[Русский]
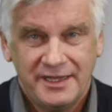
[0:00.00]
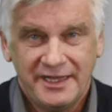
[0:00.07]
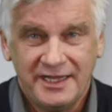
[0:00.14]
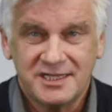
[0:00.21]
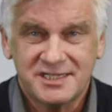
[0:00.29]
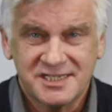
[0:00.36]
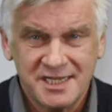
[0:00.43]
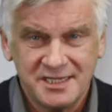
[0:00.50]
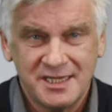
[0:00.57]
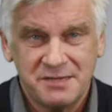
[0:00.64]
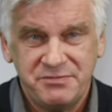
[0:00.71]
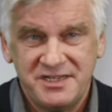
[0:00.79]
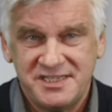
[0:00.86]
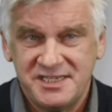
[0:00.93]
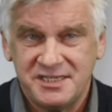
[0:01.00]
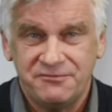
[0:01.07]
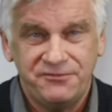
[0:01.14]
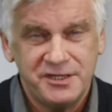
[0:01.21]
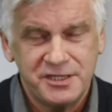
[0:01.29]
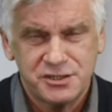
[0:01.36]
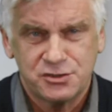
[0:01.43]
И цены на бензин в
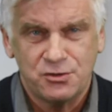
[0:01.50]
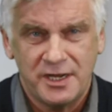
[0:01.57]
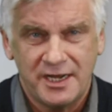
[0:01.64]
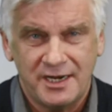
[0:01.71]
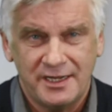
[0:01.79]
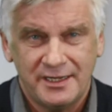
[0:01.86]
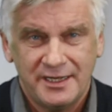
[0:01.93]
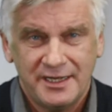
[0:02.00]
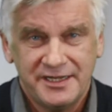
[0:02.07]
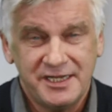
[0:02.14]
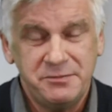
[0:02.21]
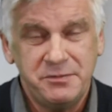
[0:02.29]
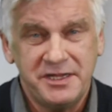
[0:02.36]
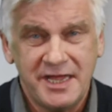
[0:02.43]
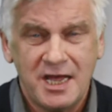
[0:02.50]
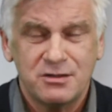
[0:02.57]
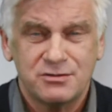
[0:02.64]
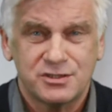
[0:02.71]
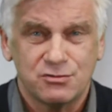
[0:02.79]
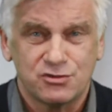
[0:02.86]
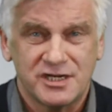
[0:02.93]
Венесуэле не
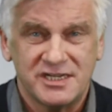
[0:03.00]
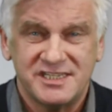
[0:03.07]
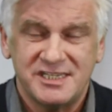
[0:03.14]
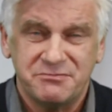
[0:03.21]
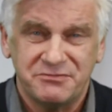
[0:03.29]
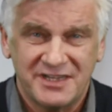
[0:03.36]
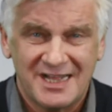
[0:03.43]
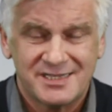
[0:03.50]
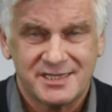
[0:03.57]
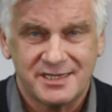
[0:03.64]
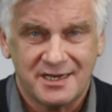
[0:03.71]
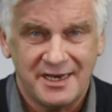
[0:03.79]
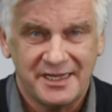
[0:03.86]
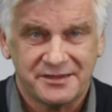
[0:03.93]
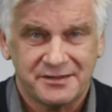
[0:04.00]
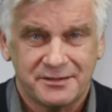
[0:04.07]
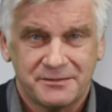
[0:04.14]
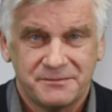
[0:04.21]
меняются уже 17 лет.